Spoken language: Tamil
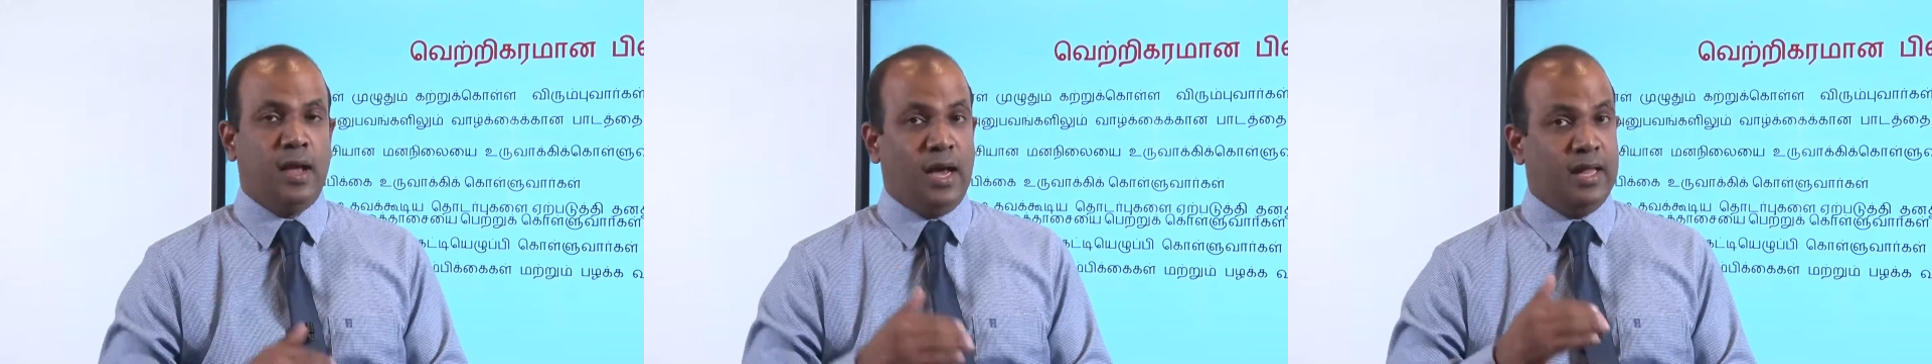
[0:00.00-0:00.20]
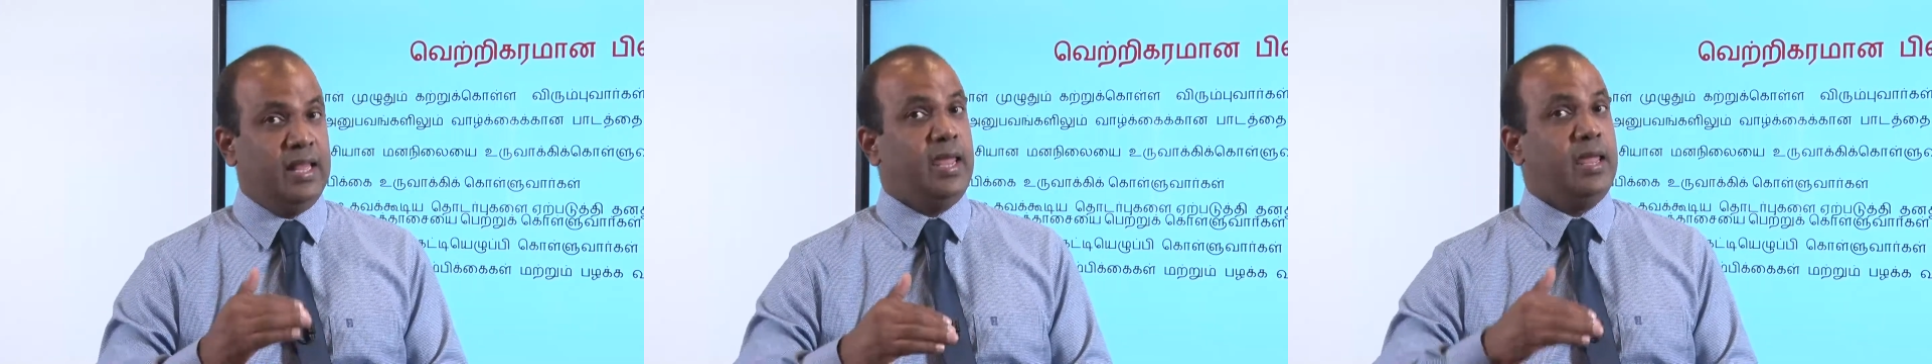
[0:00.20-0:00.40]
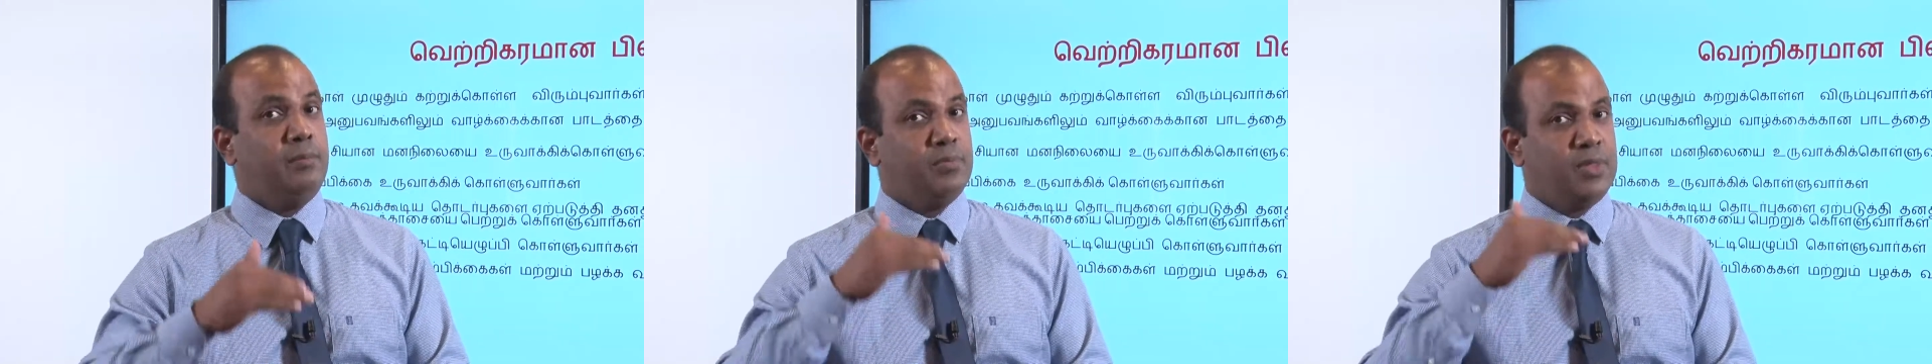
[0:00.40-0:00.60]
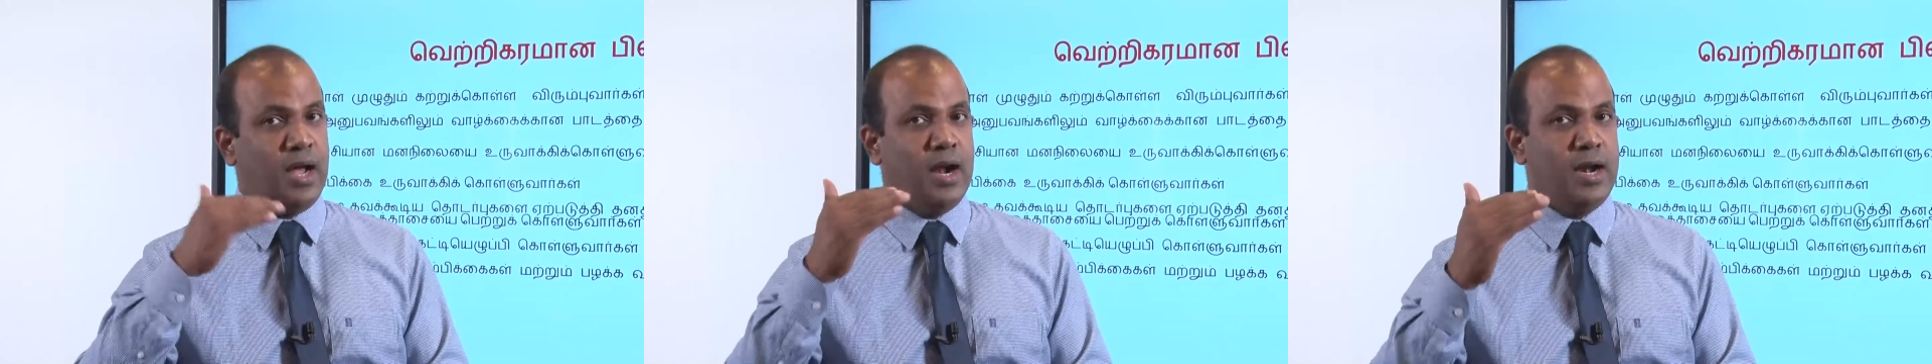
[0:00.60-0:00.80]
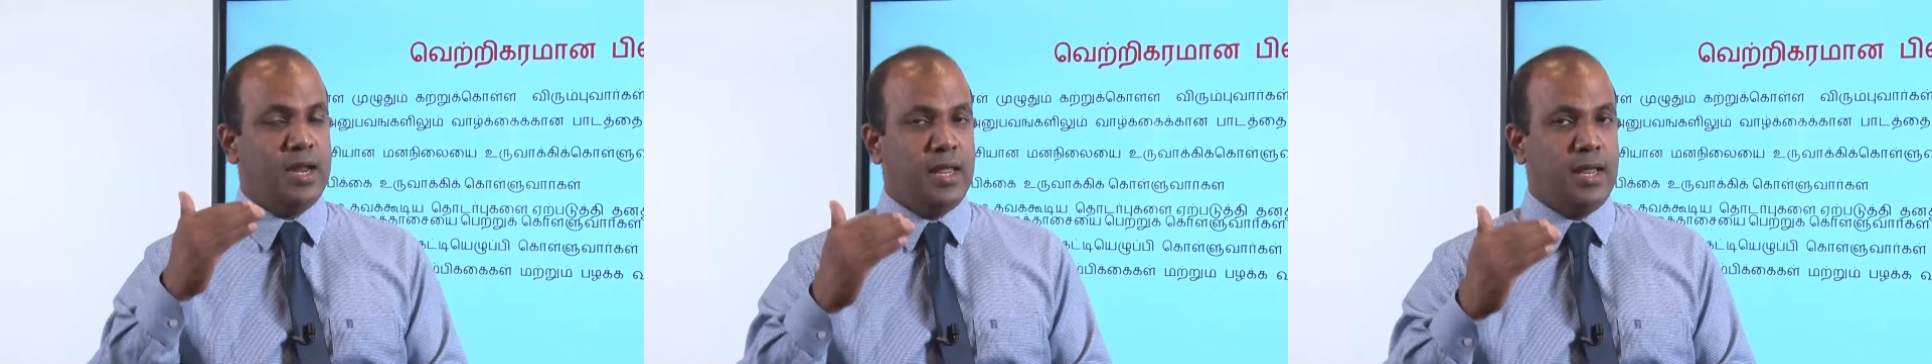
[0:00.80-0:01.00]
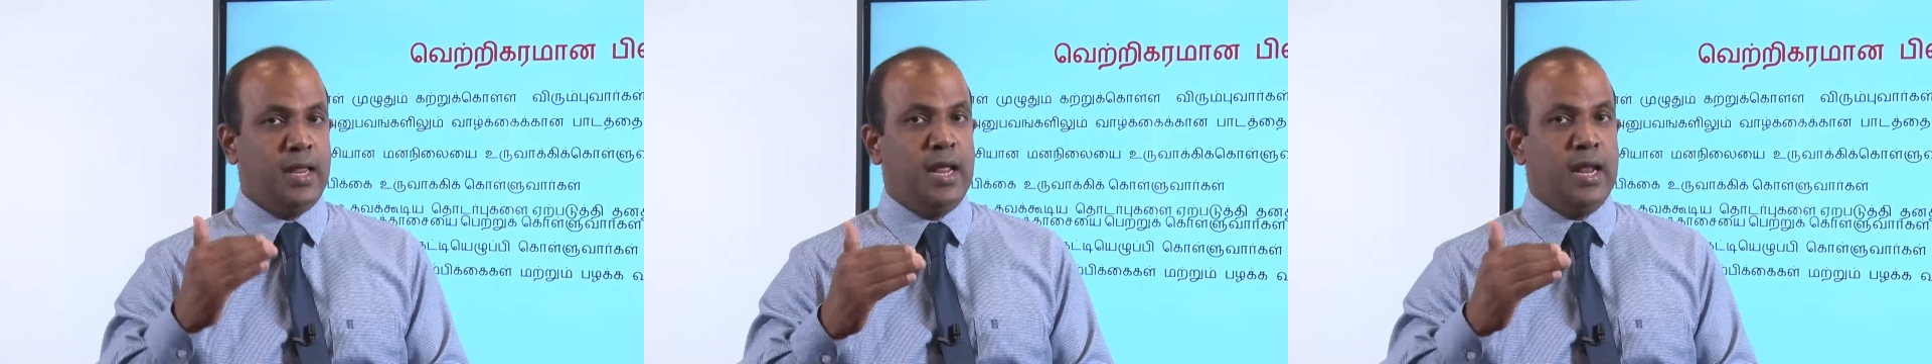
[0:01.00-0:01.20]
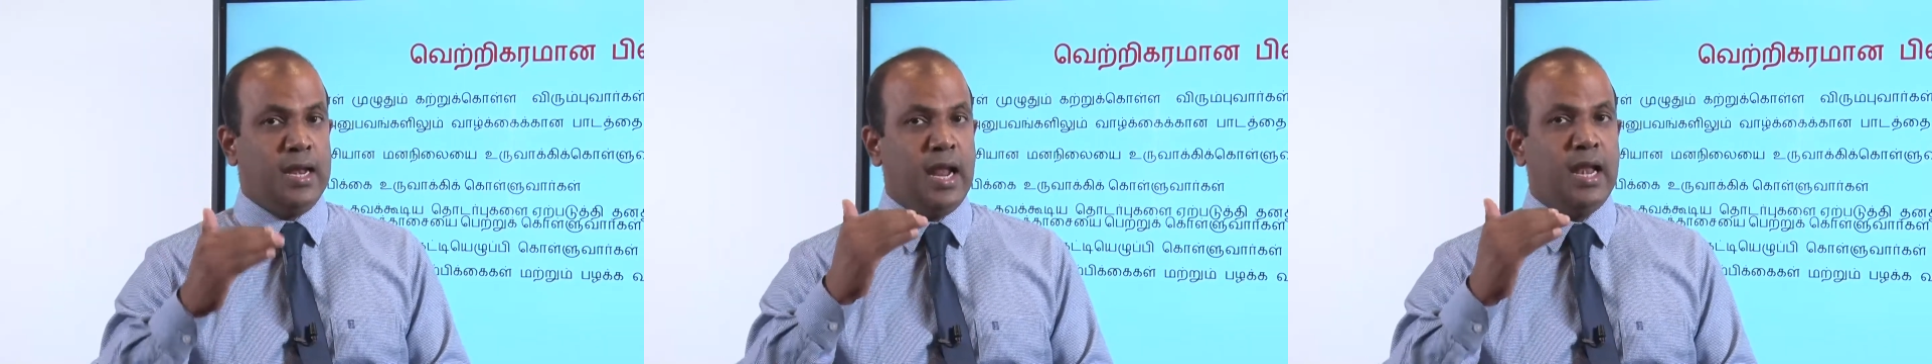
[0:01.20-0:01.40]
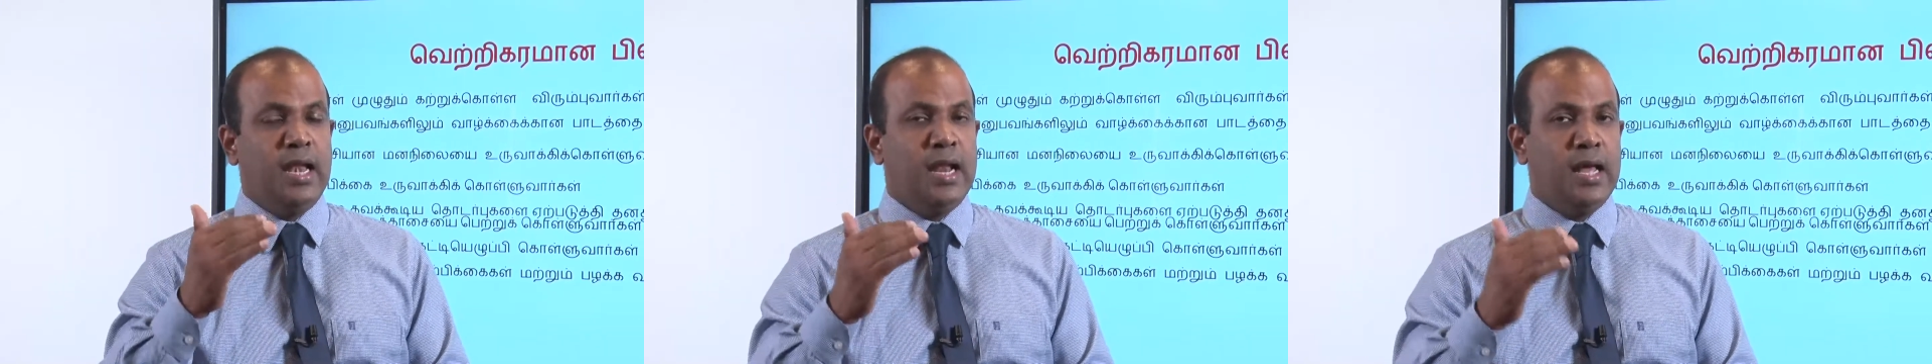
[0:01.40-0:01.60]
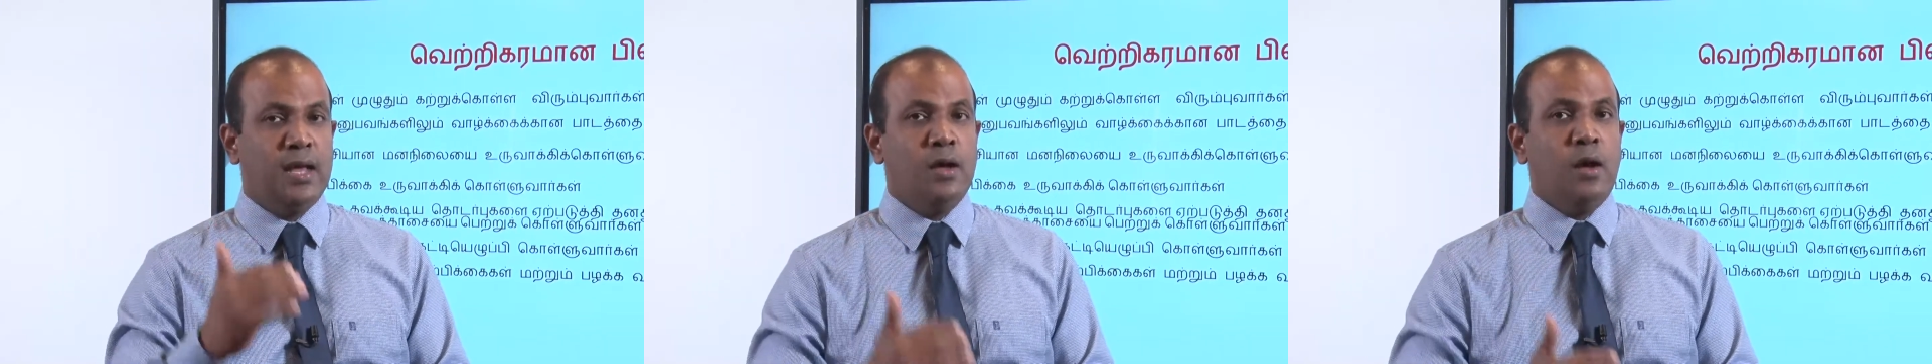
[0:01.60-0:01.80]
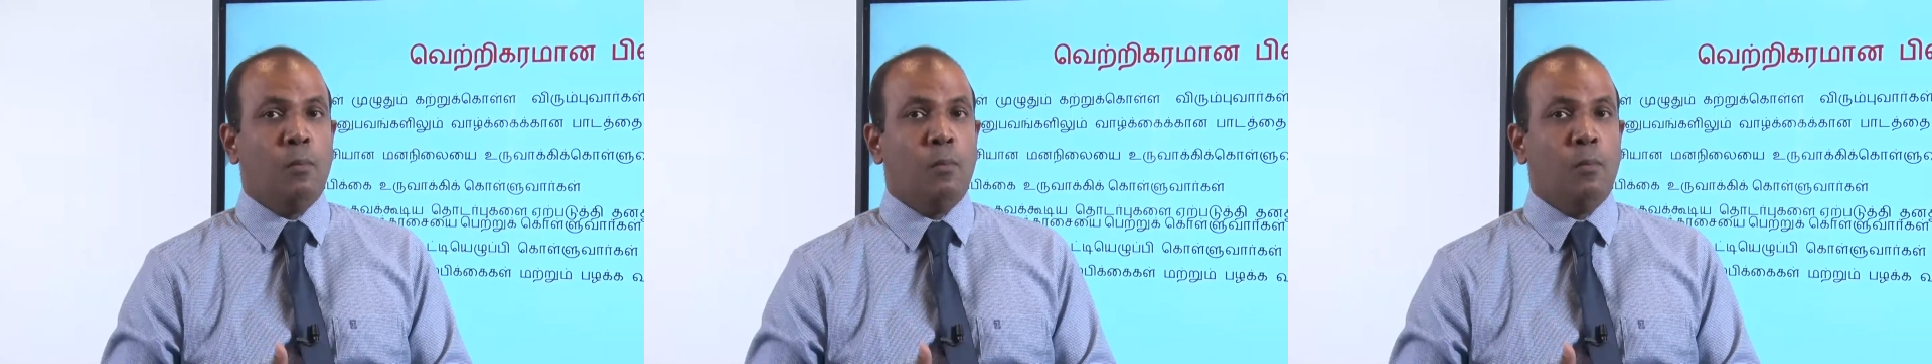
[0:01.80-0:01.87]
அதையும் தாண்டி நல்ல